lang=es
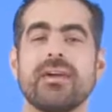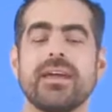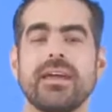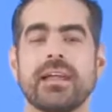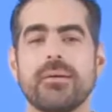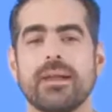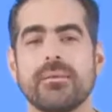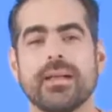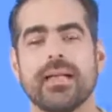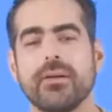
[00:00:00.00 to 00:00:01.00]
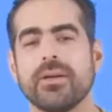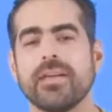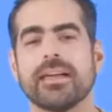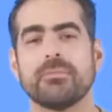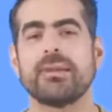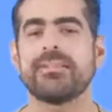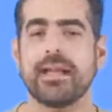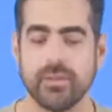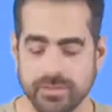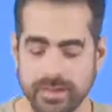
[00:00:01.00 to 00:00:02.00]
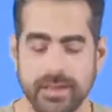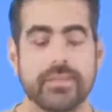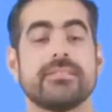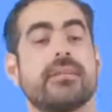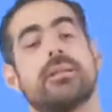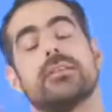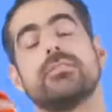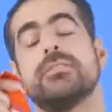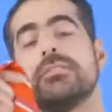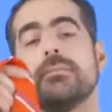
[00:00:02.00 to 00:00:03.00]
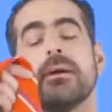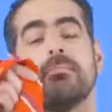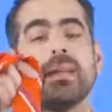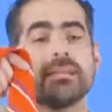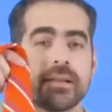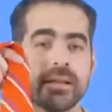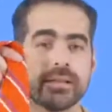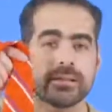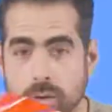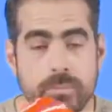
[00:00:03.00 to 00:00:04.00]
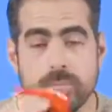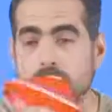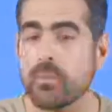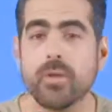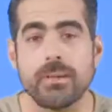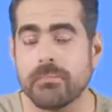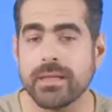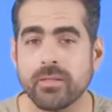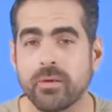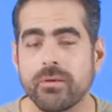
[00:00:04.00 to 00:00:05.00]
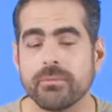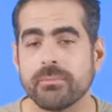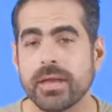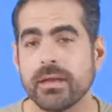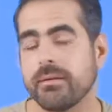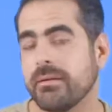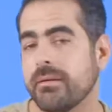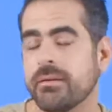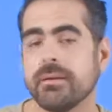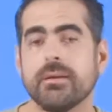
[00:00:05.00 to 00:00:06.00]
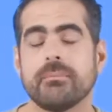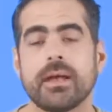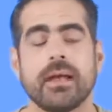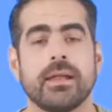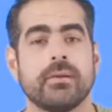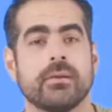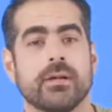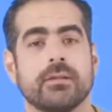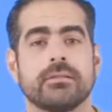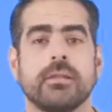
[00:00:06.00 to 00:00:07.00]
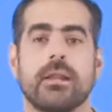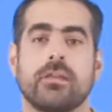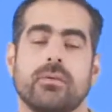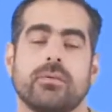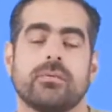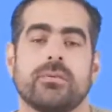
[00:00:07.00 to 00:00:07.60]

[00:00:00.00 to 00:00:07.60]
fue el haber hablado y expresado acerca de esta valiosísima pieza. Con mi propio elemento me, me ganaron en este reto.